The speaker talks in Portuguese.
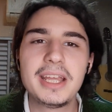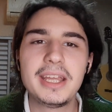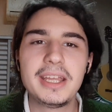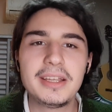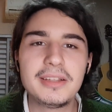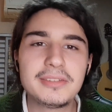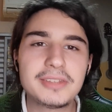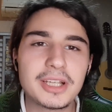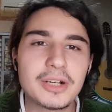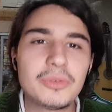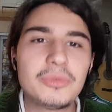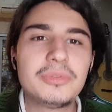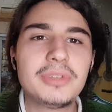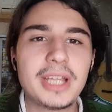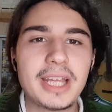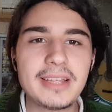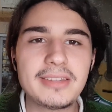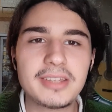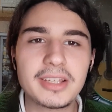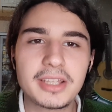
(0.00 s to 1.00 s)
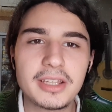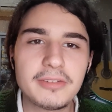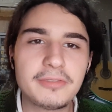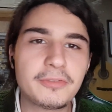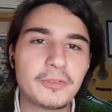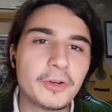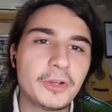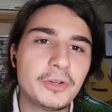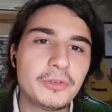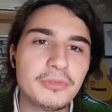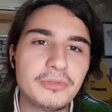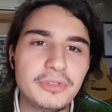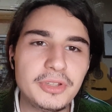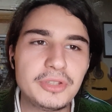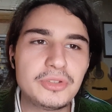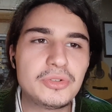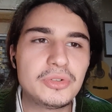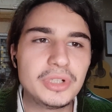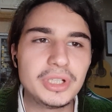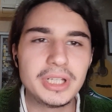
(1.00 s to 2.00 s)
Então, esse aqui foi um
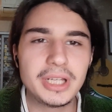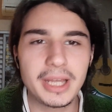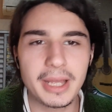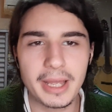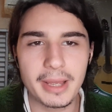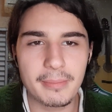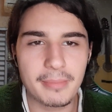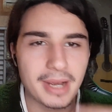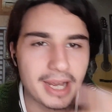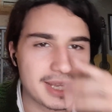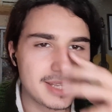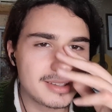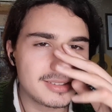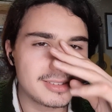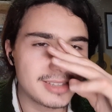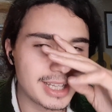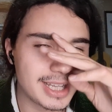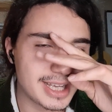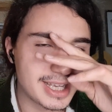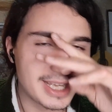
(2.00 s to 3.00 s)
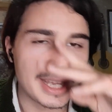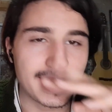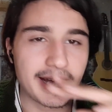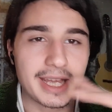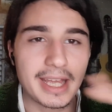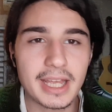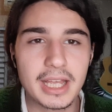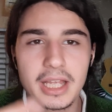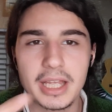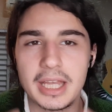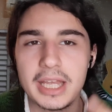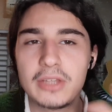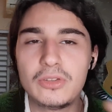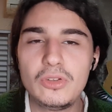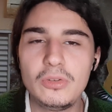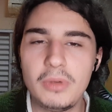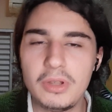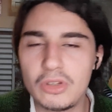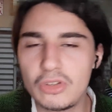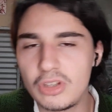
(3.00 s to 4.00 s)
vídeo é, mais né,
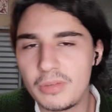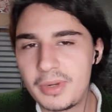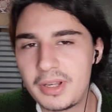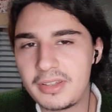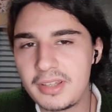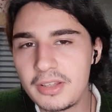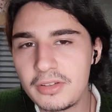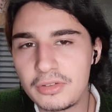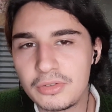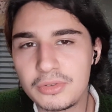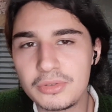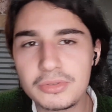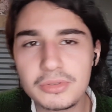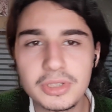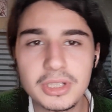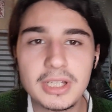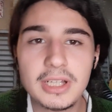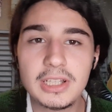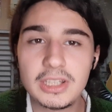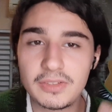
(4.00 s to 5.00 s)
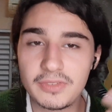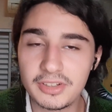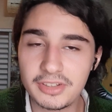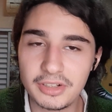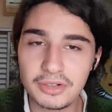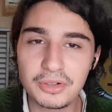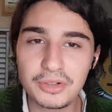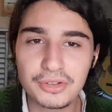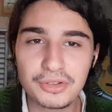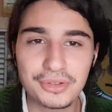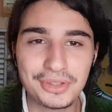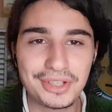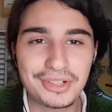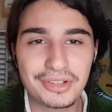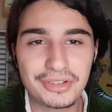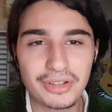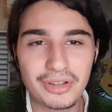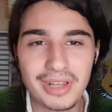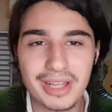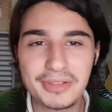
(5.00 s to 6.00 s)
resumido sobre esse assunto. Se você gostou, deixa
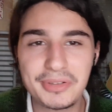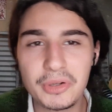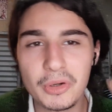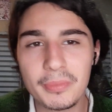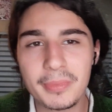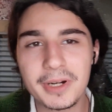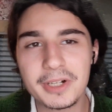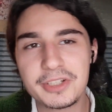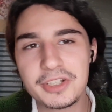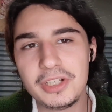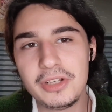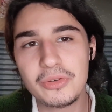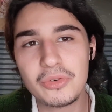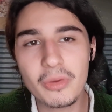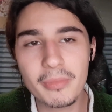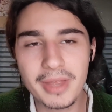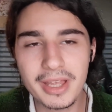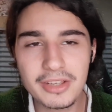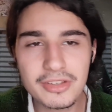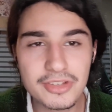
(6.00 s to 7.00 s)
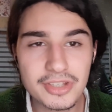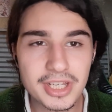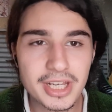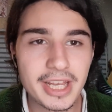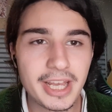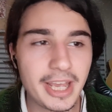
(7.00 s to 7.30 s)
seu like, compartilhe e comente.